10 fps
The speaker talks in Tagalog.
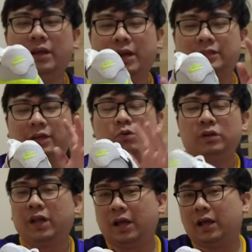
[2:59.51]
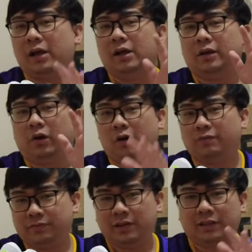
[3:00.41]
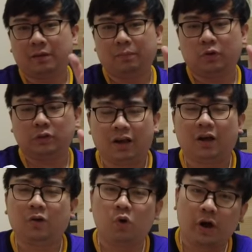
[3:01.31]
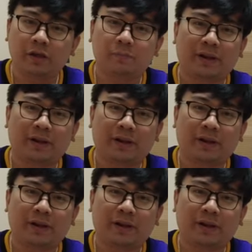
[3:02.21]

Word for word: Kasi una comfy tapos ah, okay yung